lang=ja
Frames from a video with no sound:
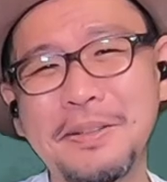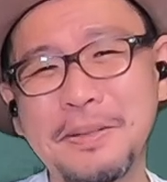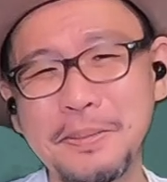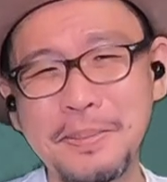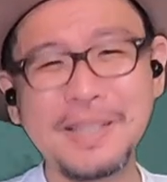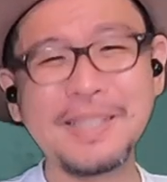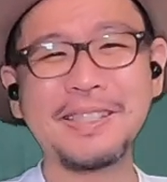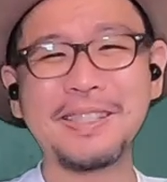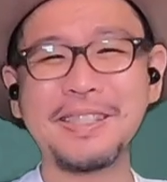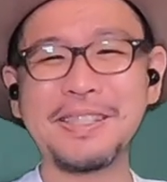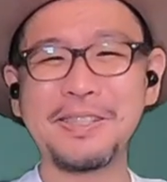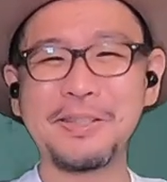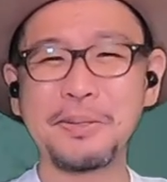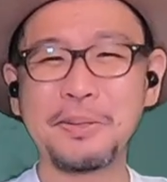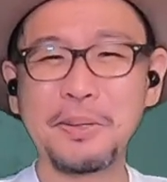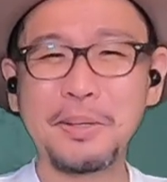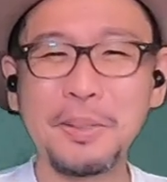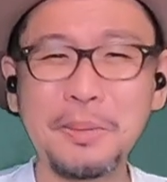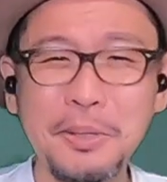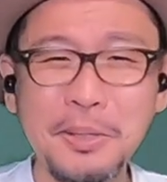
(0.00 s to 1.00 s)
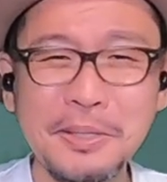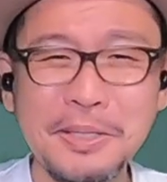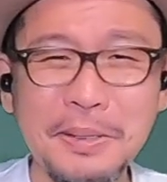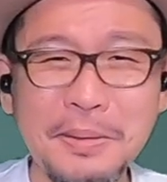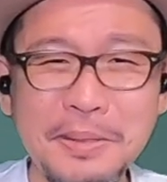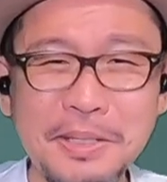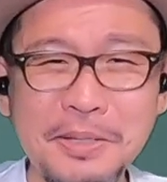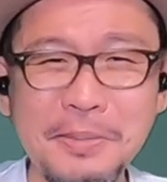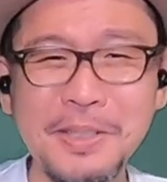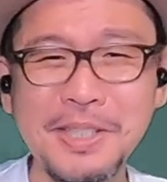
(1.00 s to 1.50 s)
ております。以上、動画を突然お
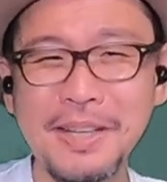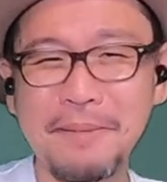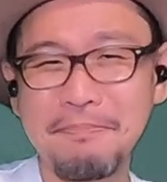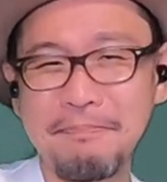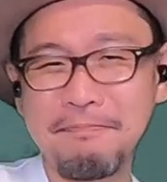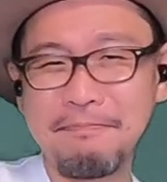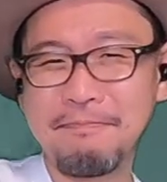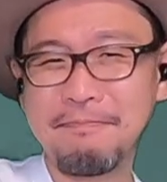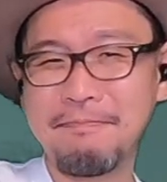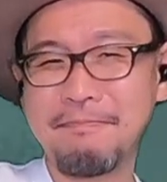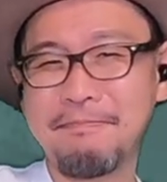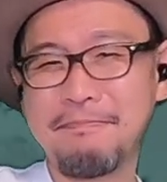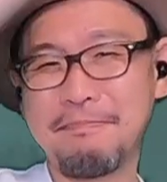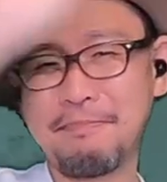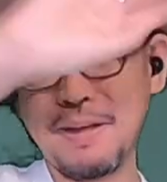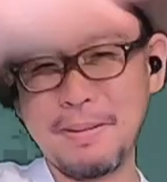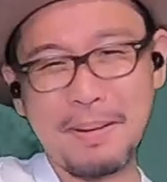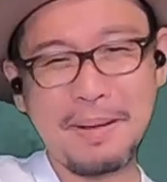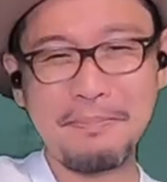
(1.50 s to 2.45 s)
送りしました。バイ